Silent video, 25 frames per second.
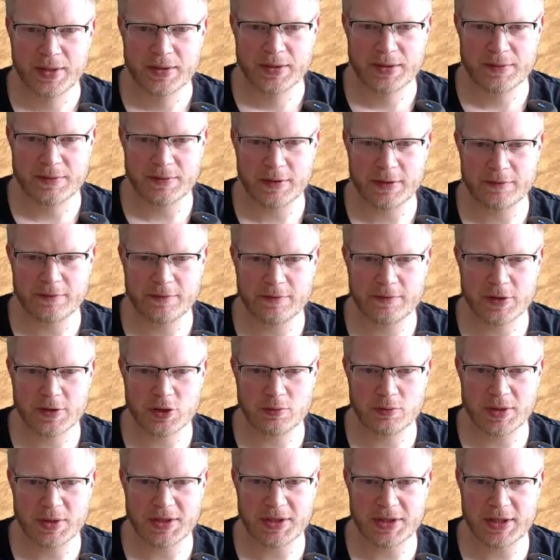Wird auf jeden Fall
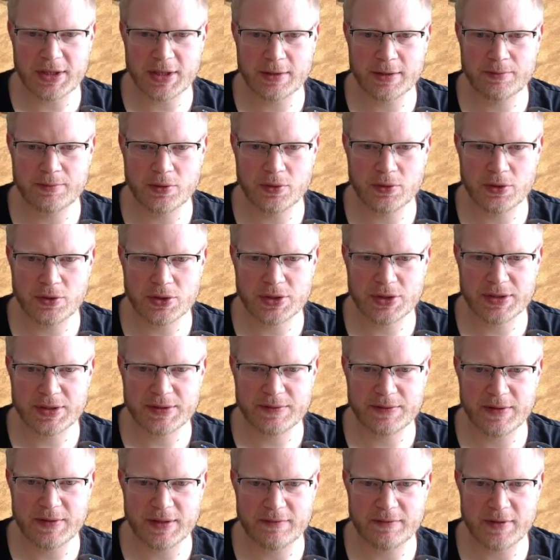schon mal dir gepusht,
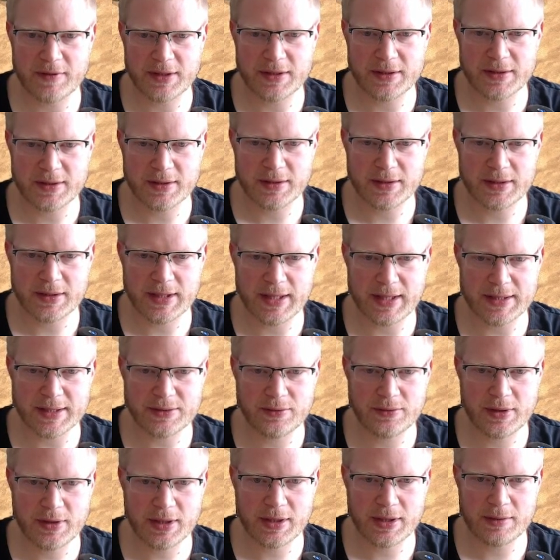es werden weitere
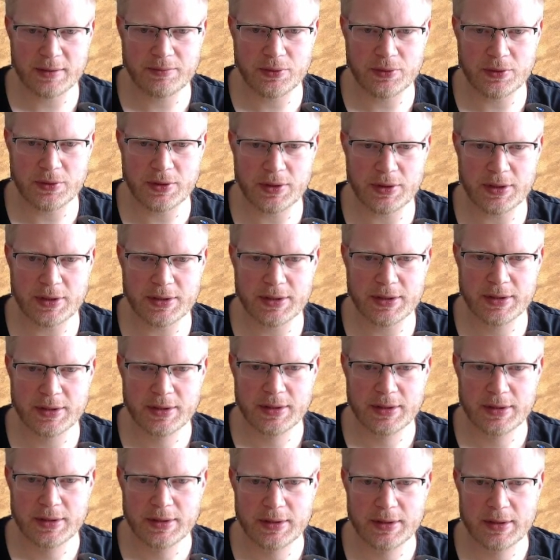Nashörner gepult.
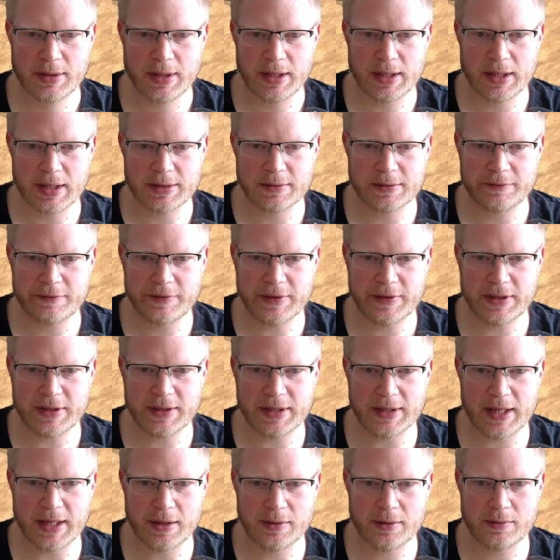Also viel
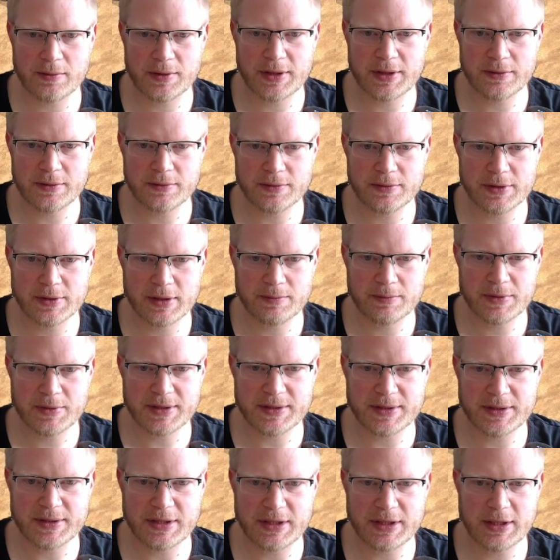Nahrung hier unterm
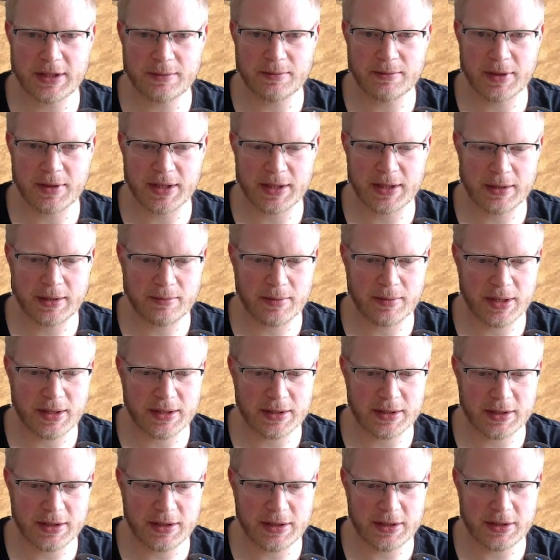TC bei, bei
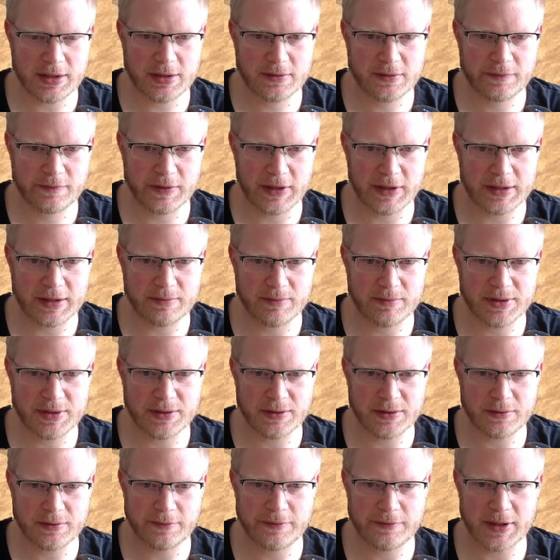Treach, vielleicht ein
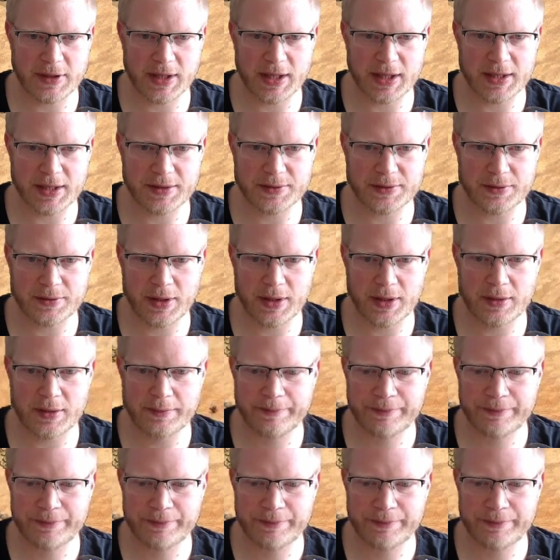bisschen zu viel gerade sogar.